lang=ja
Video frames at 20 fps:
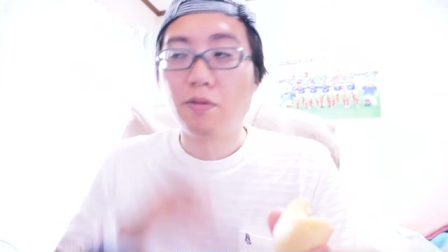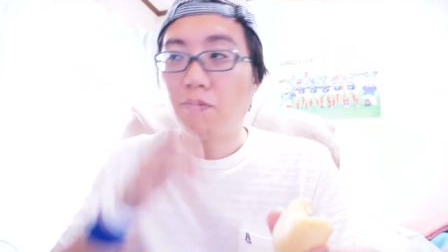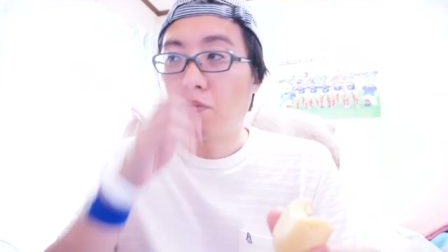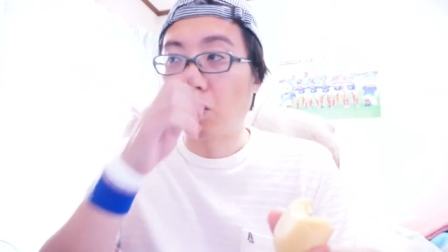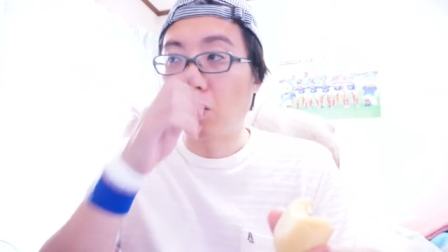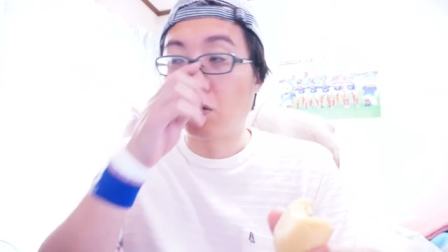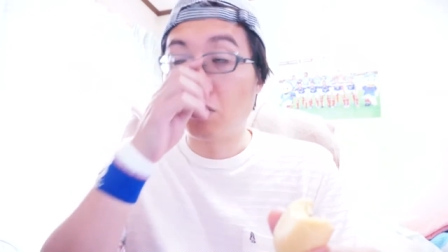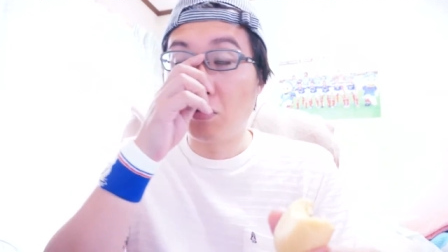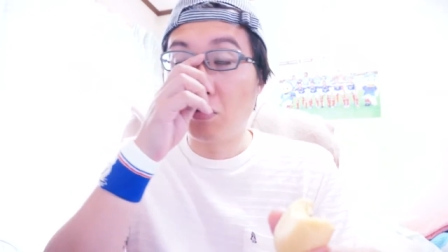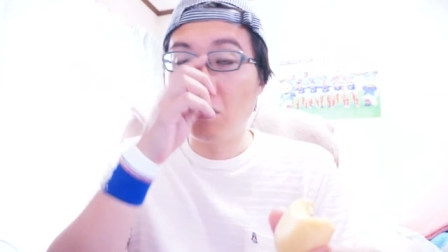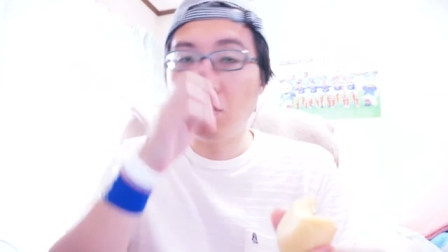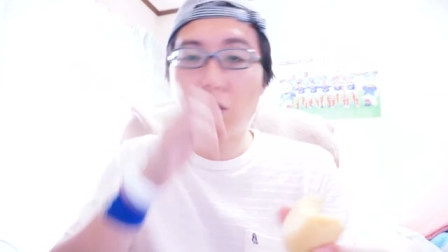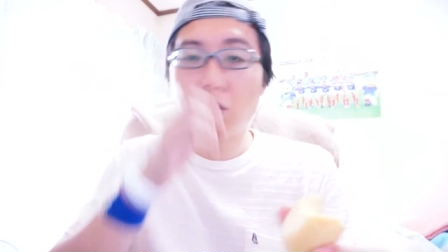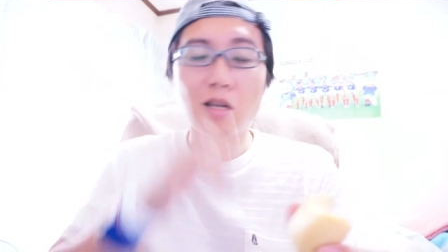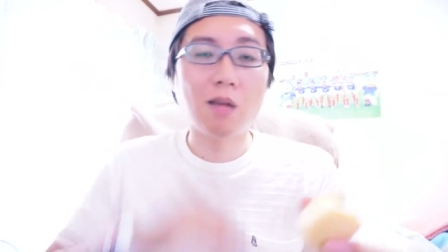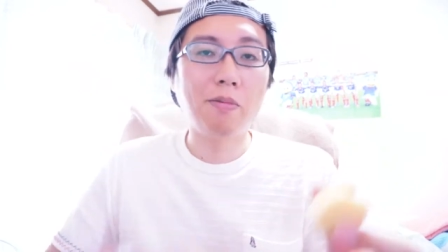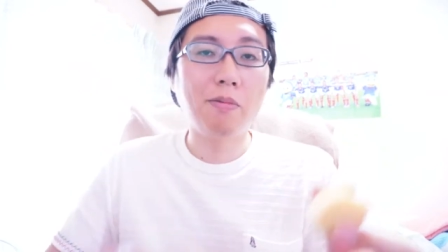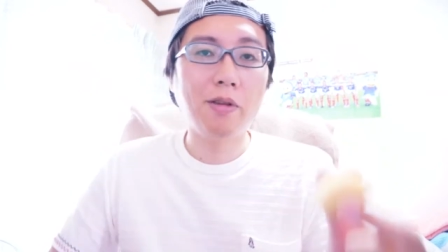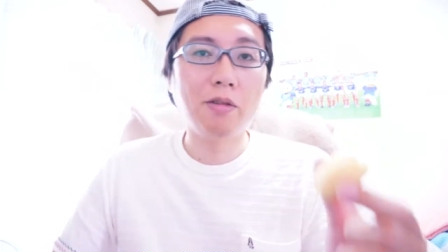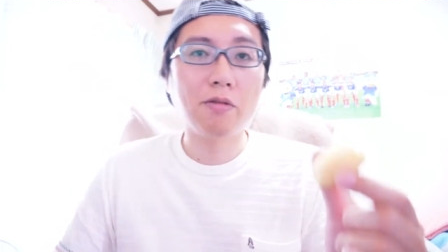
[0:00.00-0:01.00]
まあ普通に
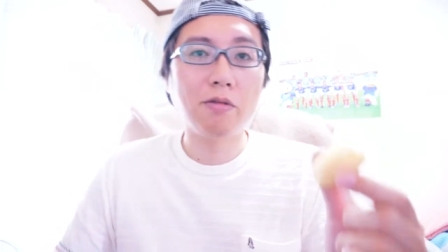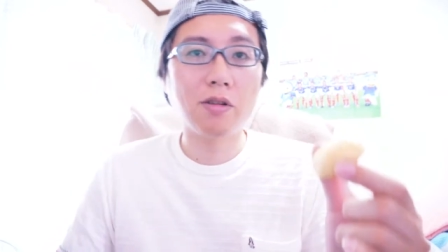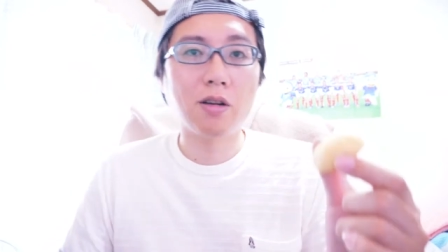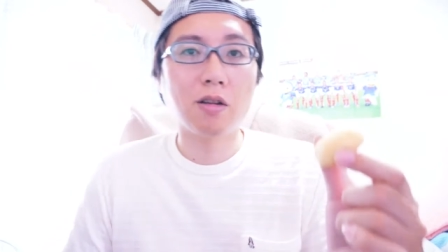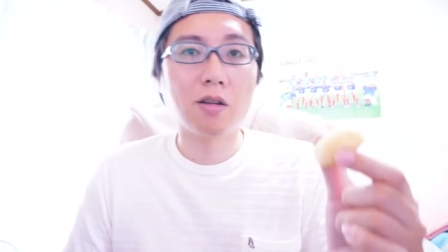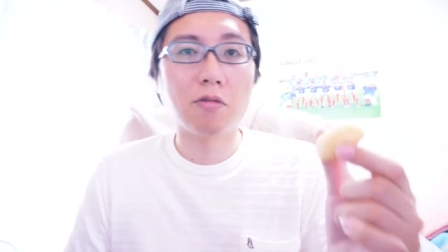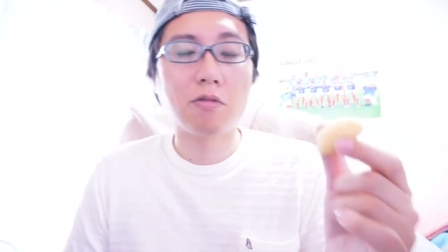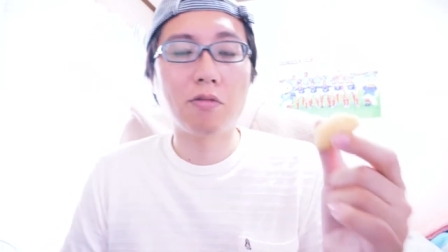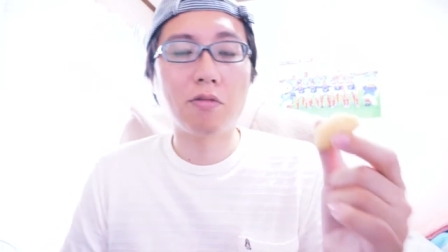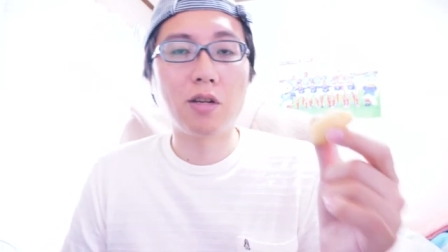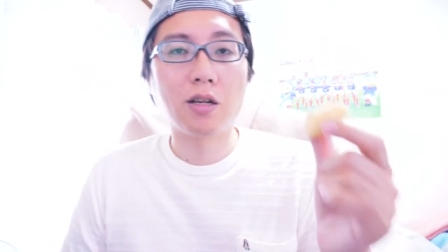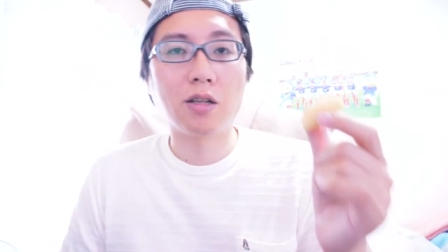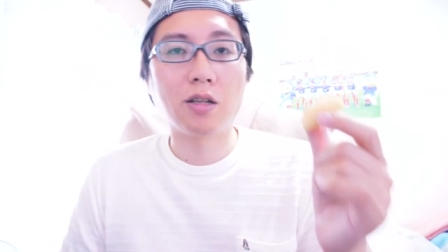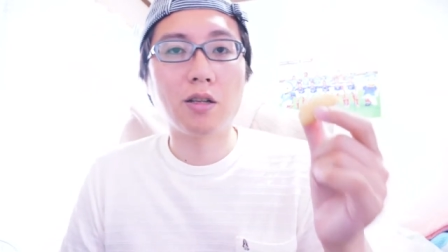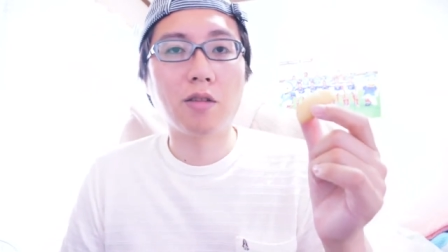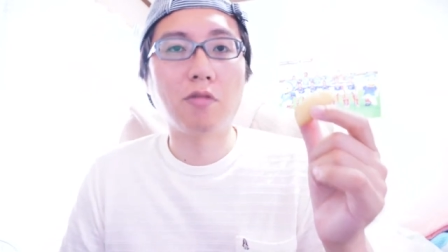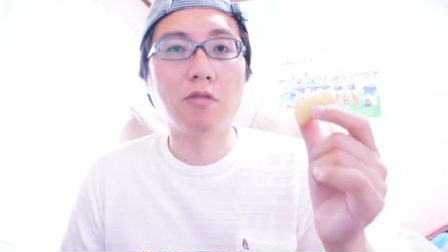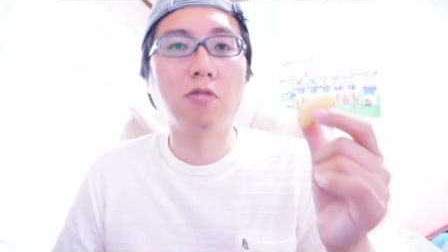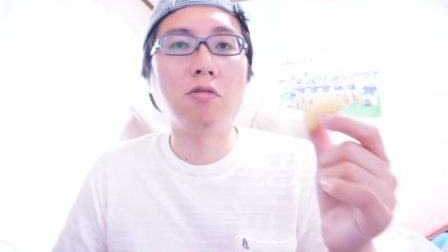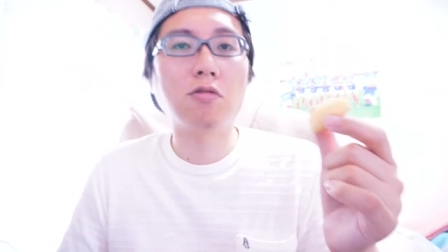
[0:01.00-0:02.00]
食べるよりかはこのなんか
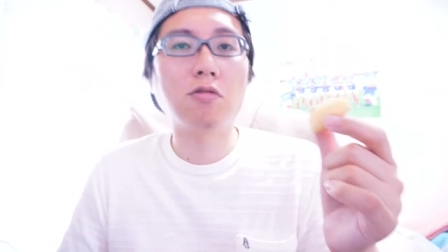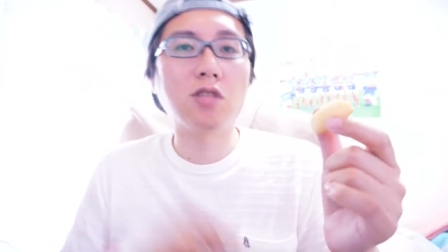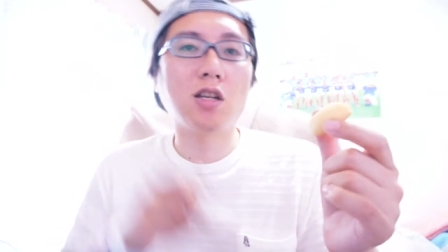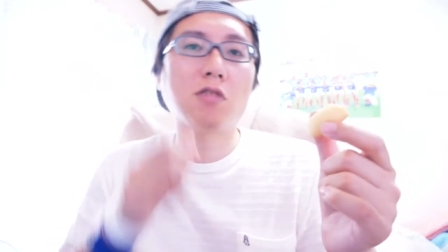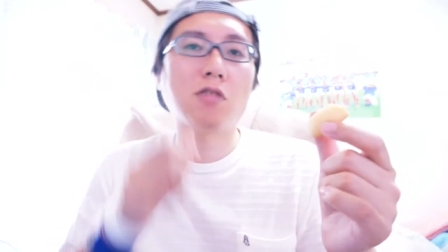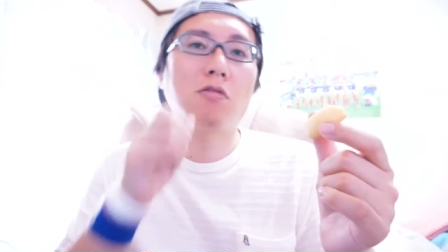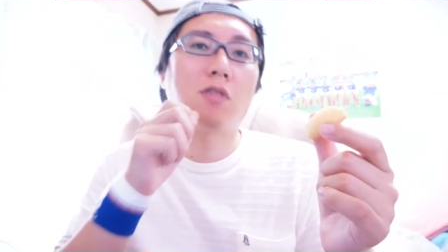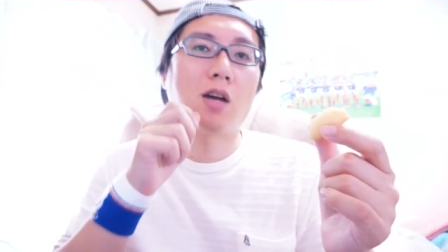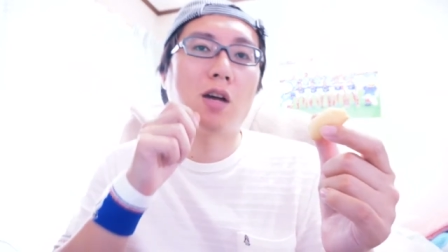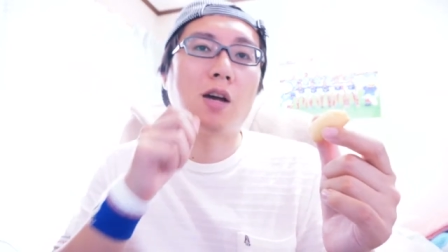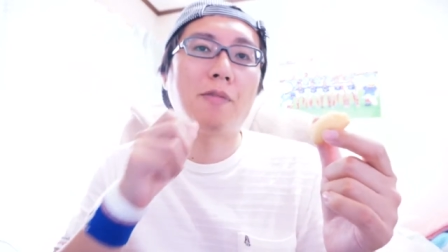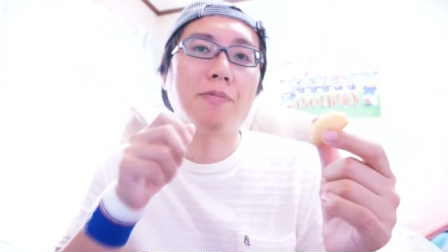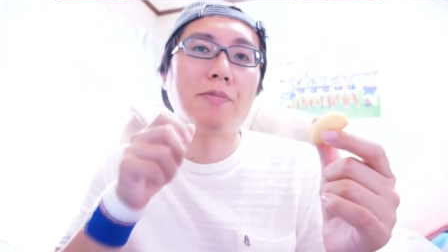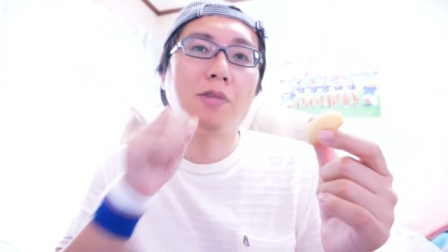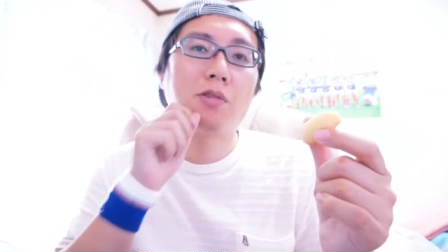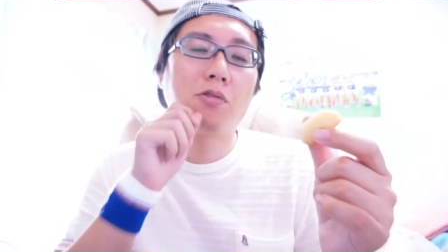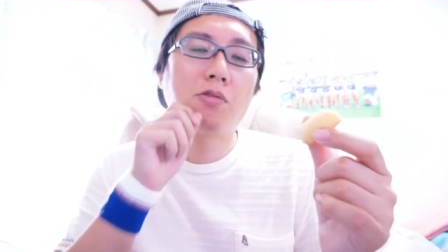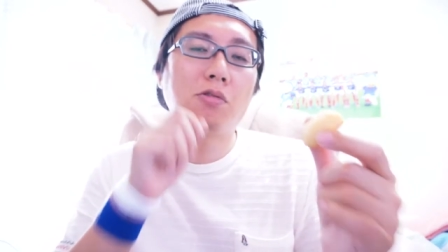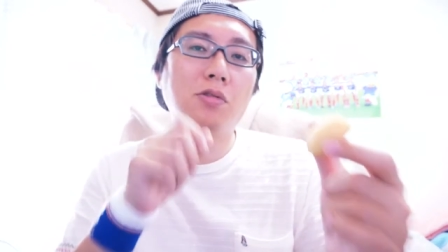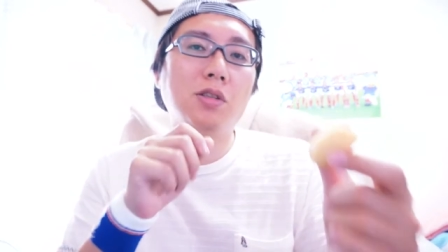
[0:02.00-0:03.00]
ね、紅茶とか
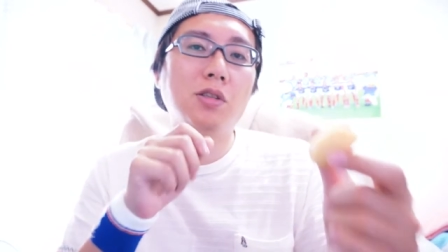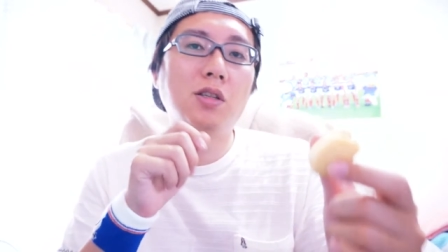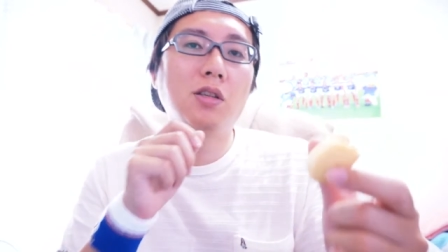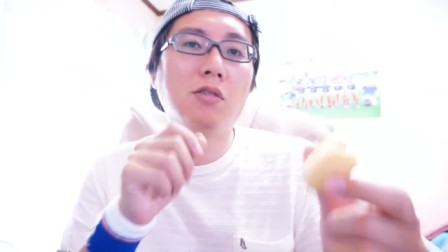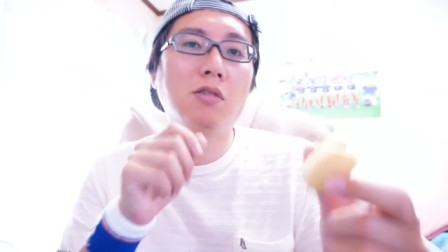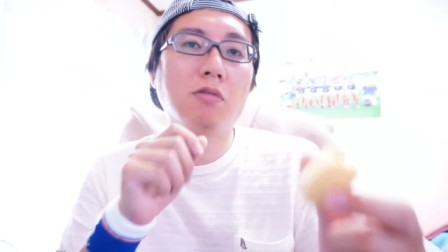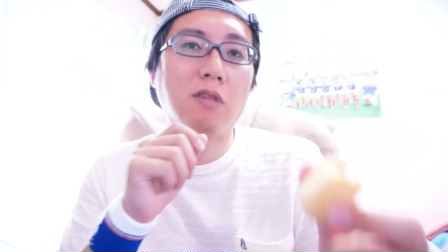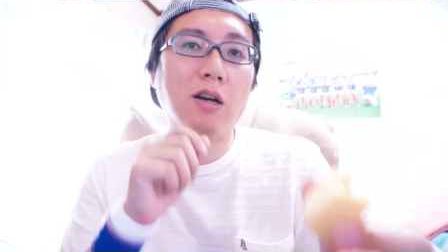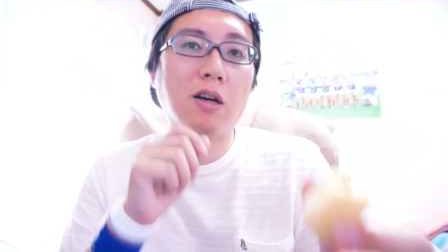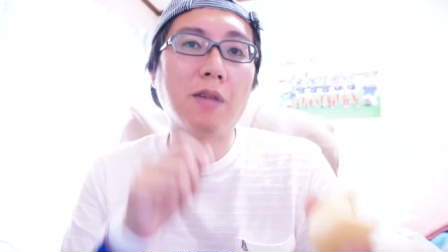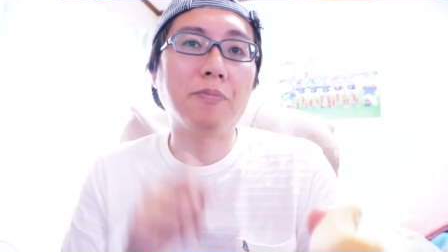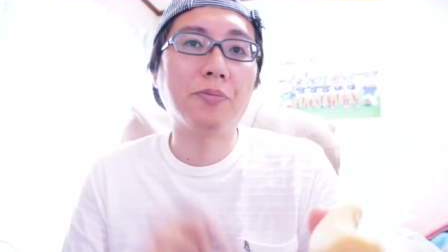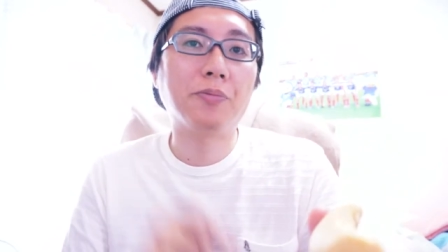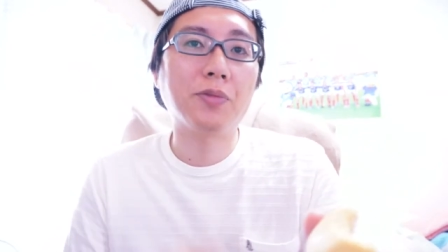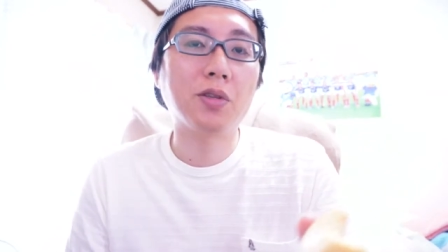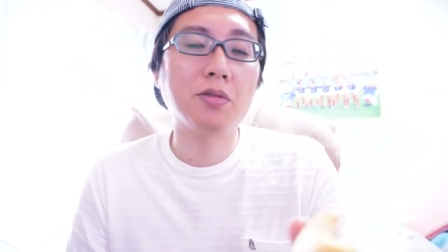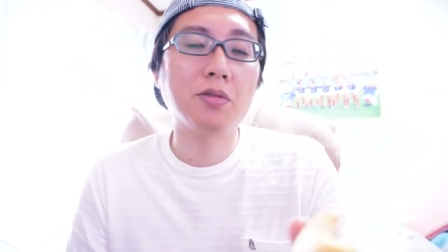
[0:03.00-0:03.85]
コーヒーとか、